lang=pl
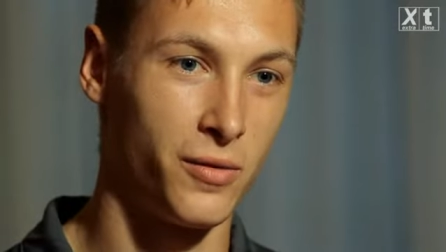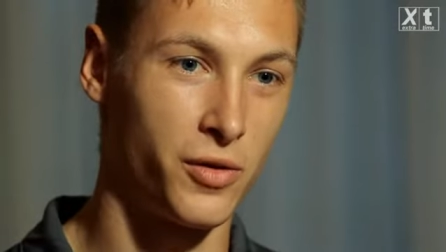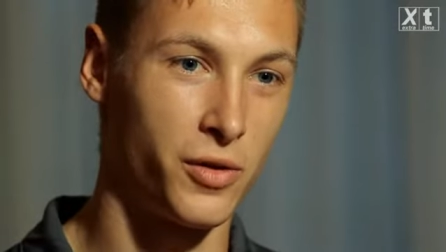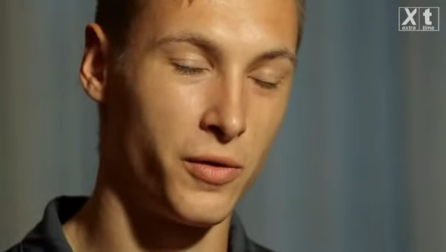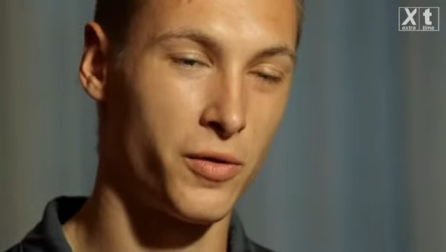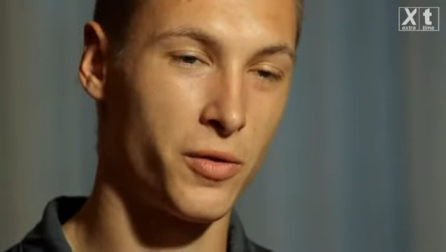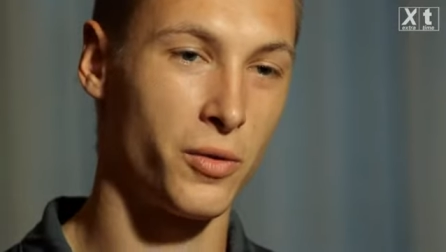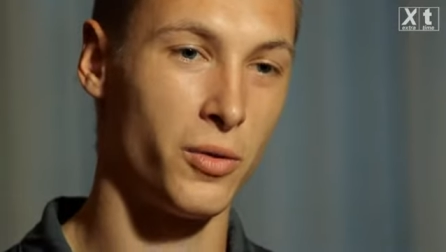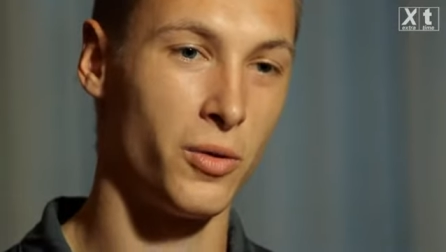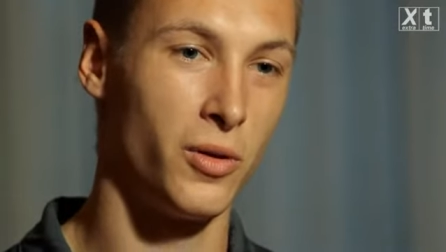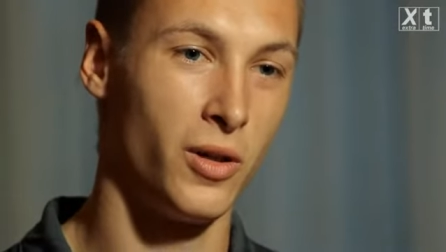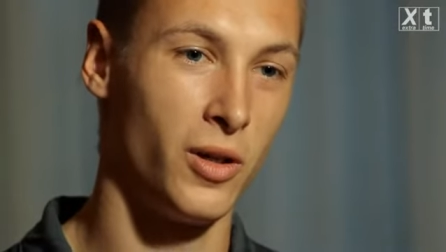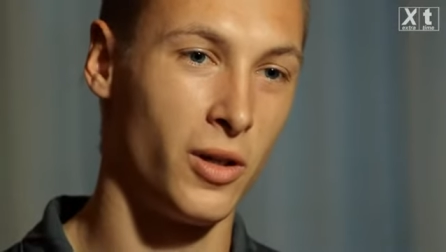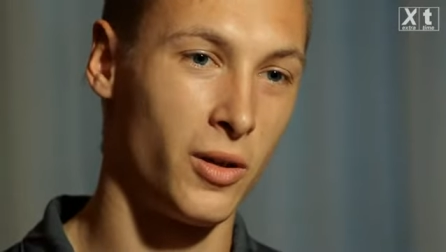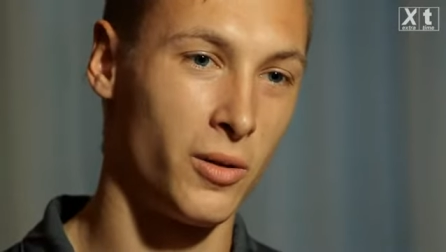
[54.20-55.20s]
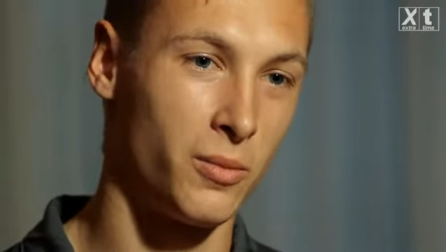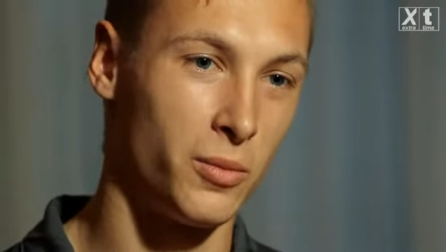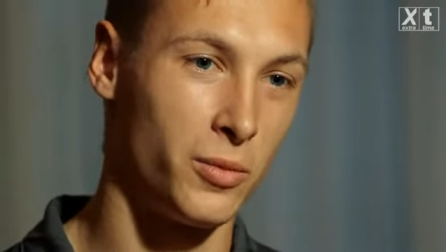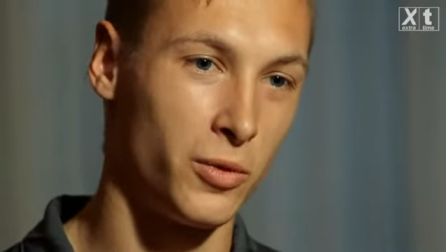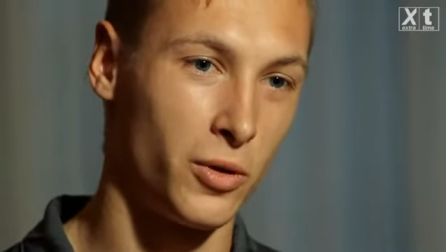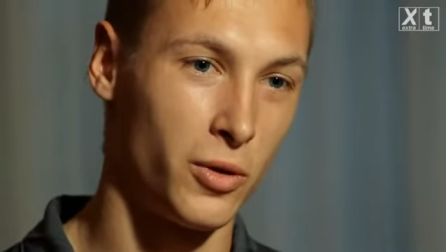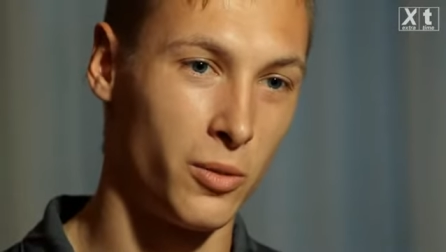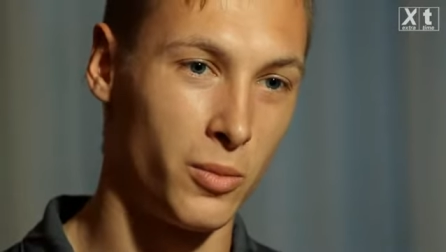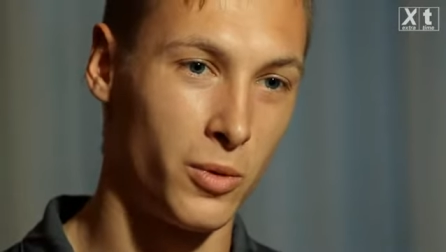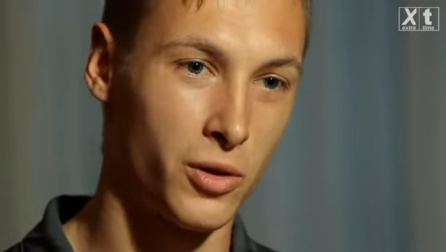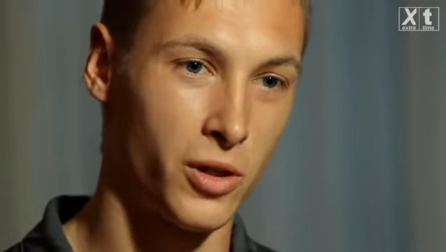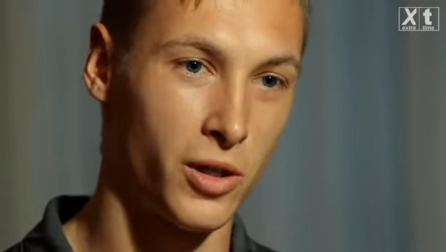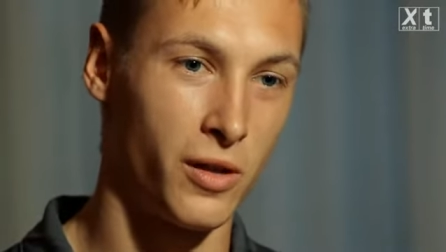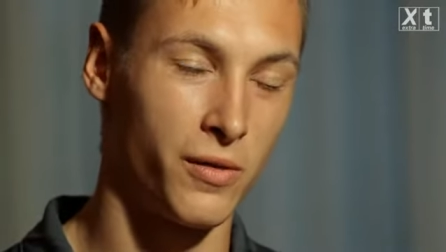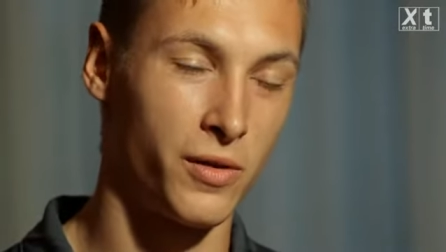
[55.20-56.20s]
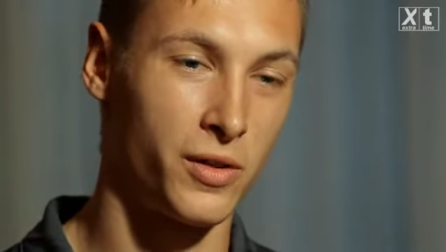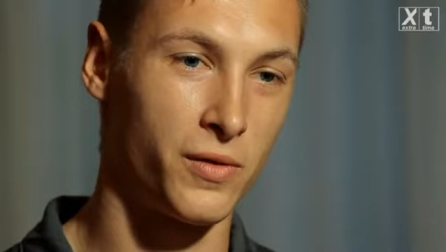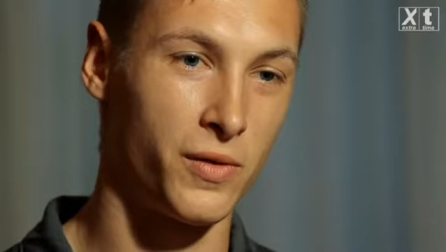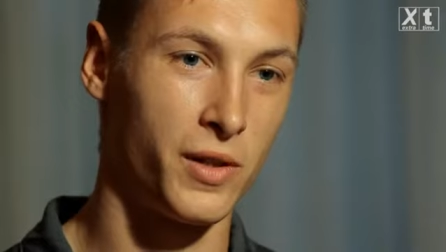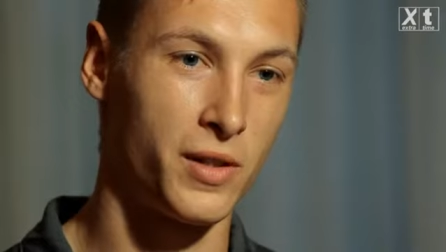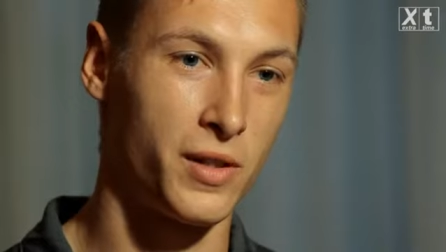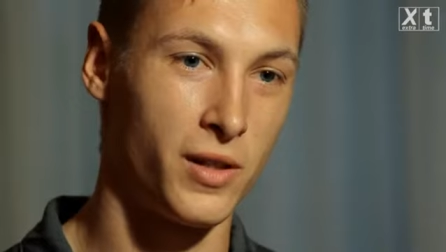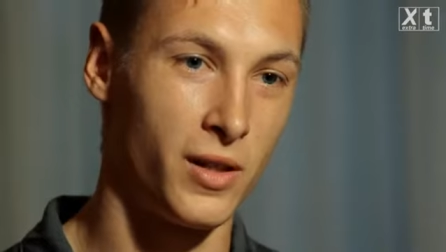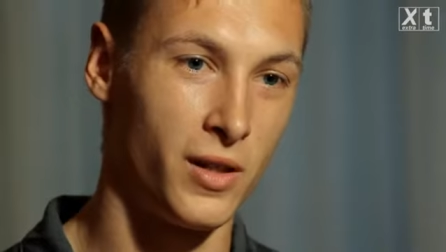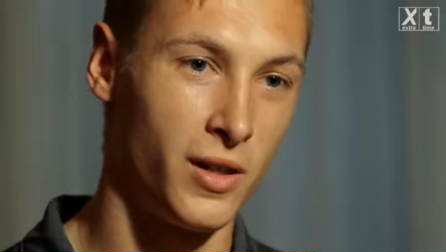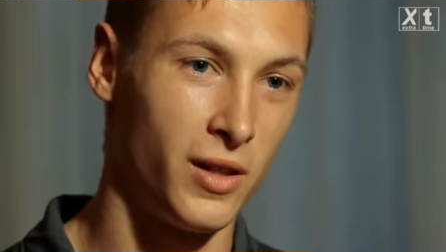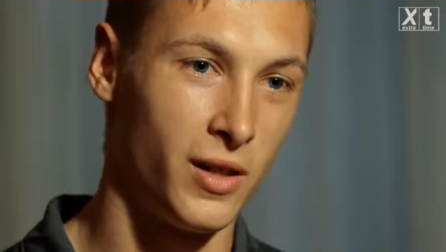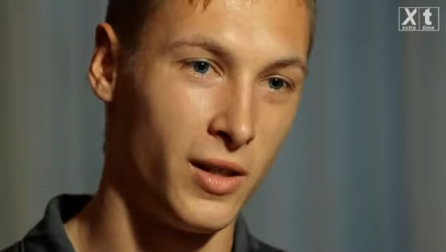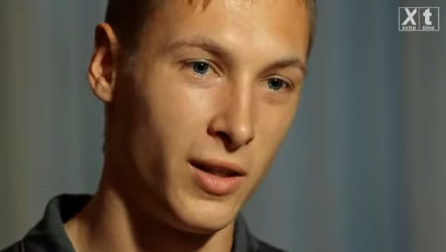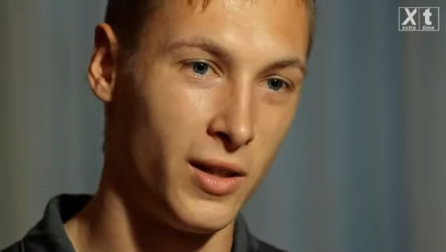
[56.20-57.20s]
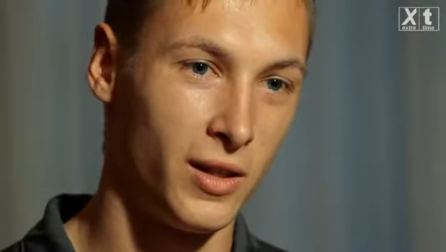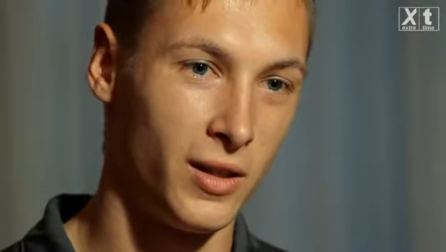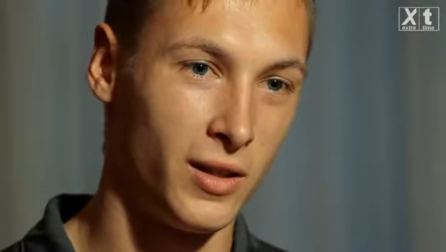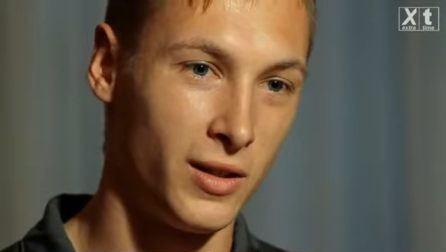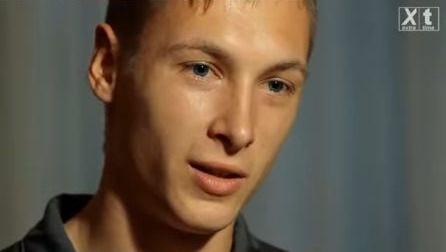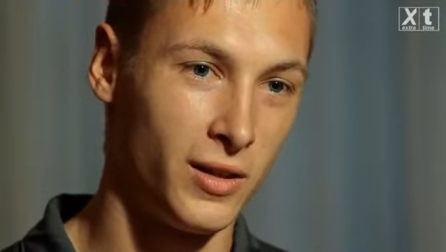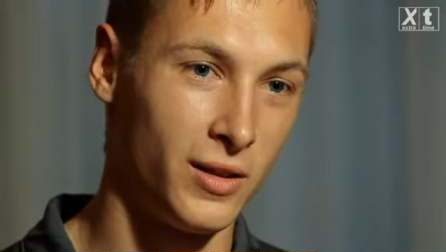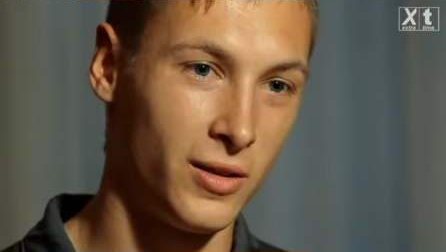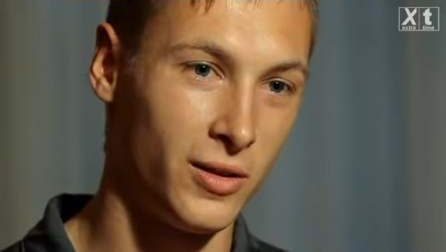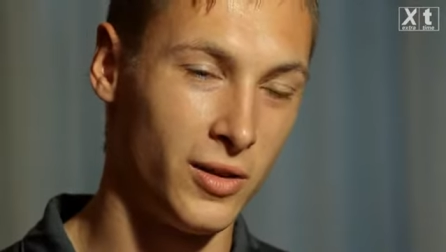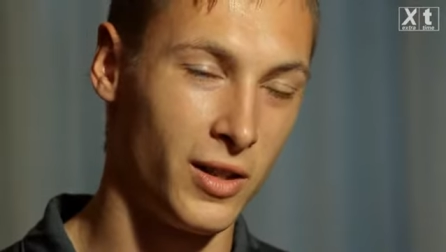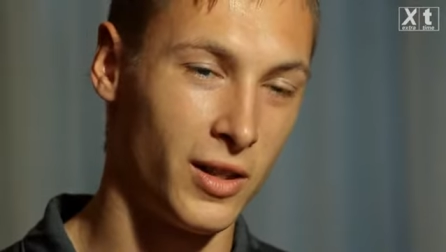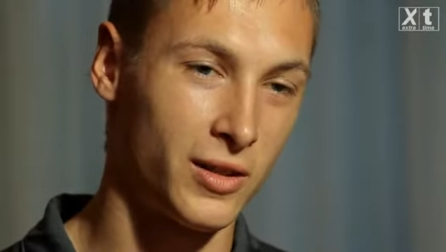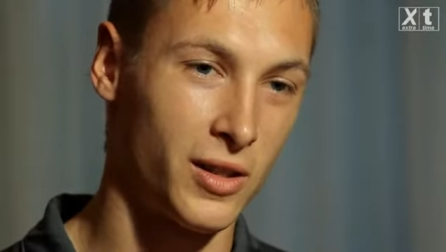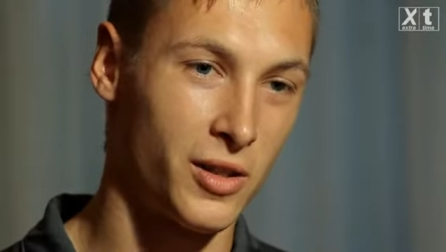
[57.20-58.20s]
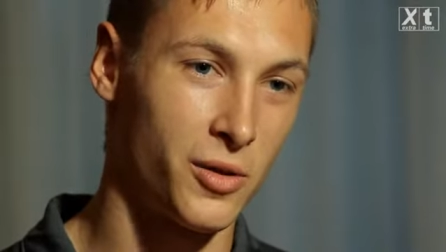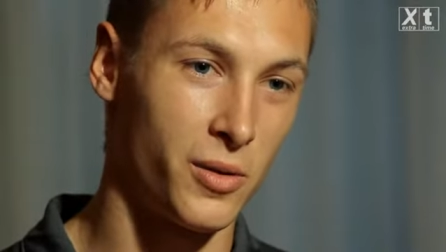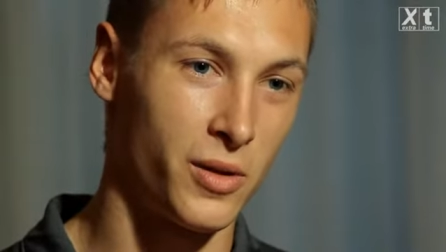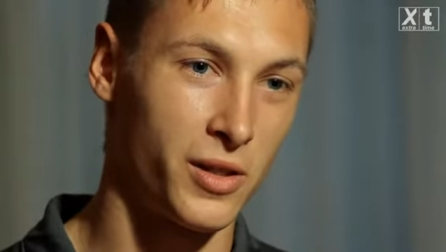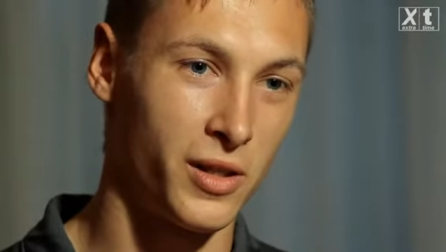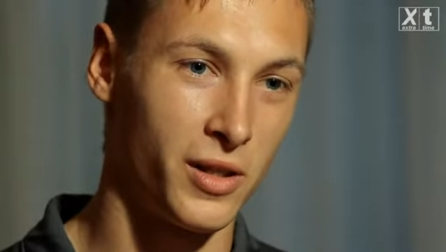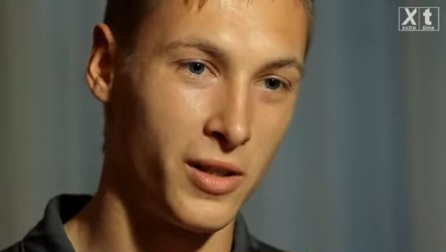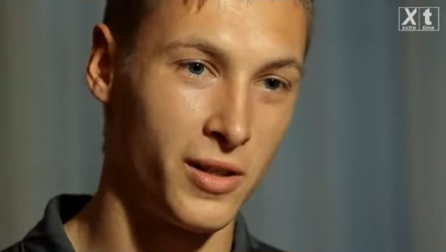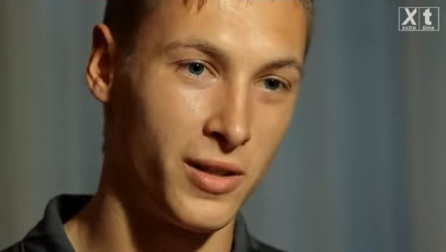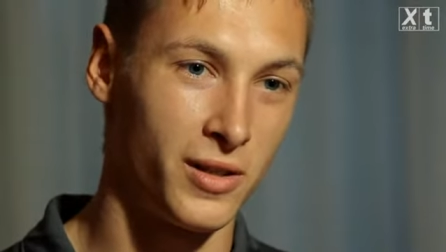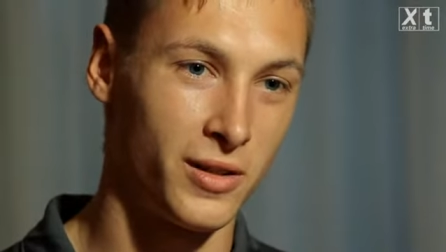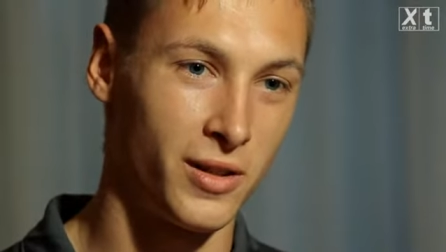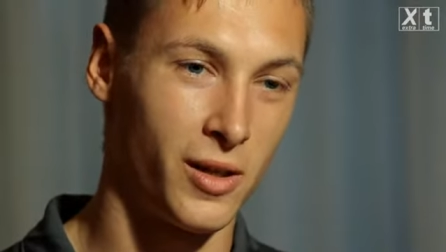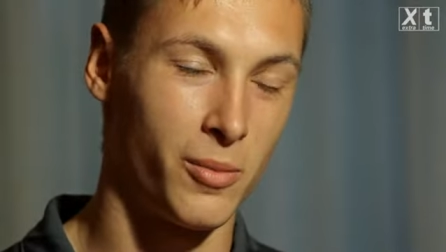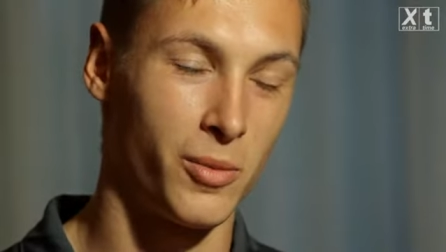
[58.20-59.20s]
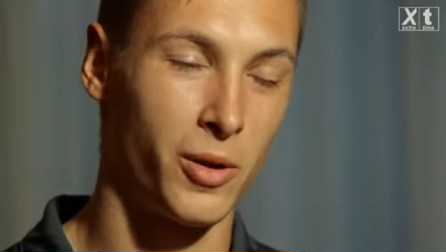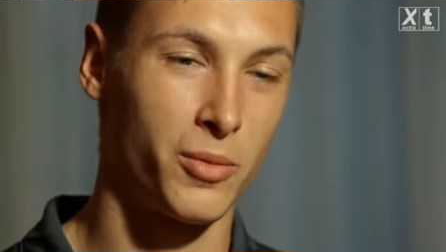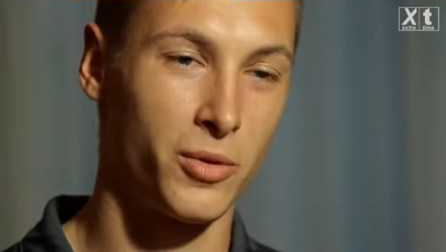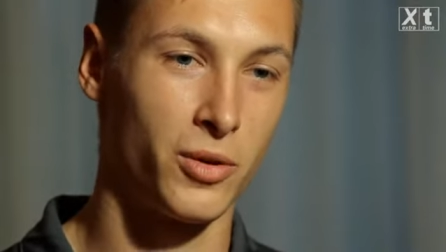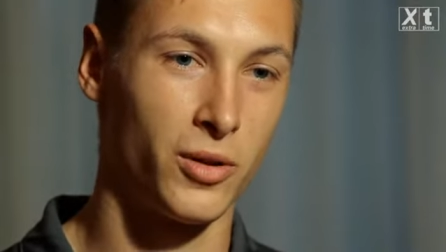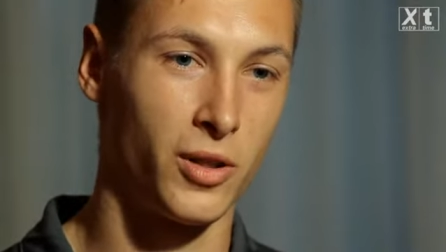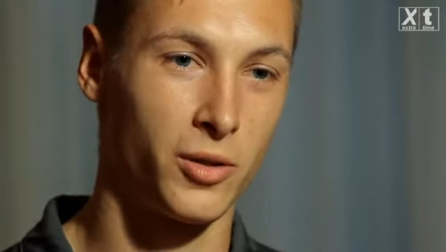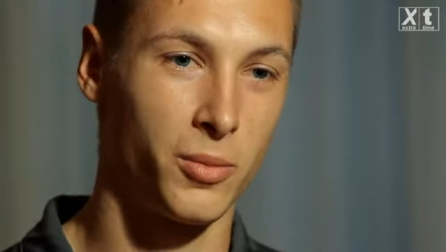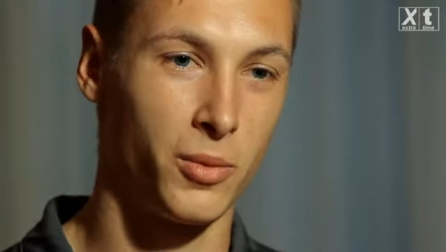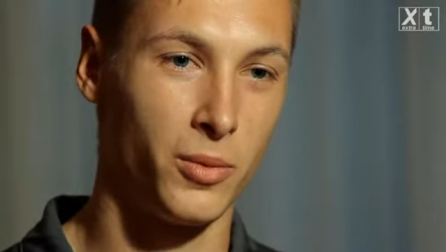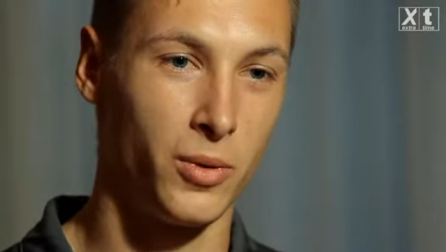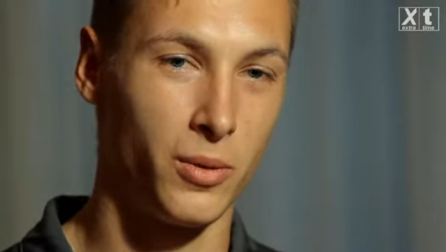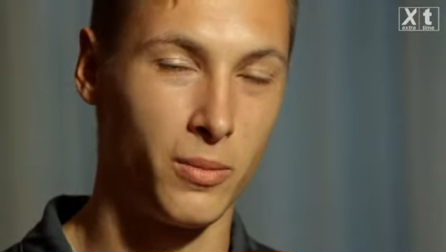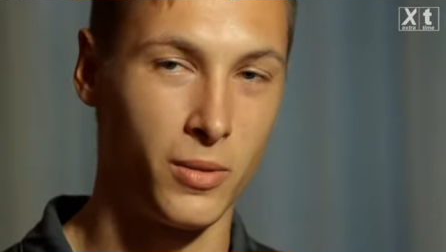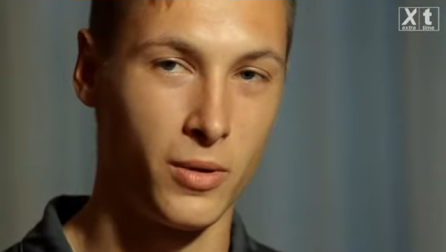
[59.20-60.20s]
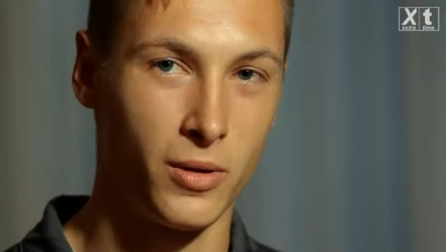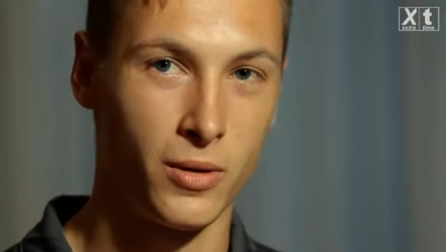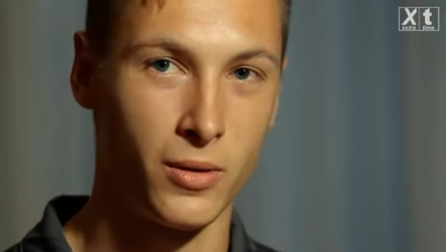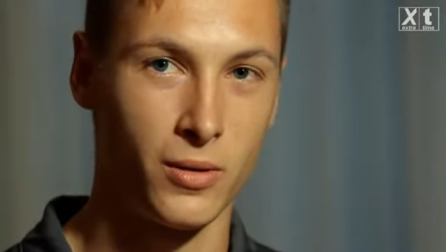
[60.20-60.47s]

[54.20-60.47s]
w Żywcu, był to klub Koszarawe Żywiec. No i tak zaczęła się cała moja przygoda z piłką.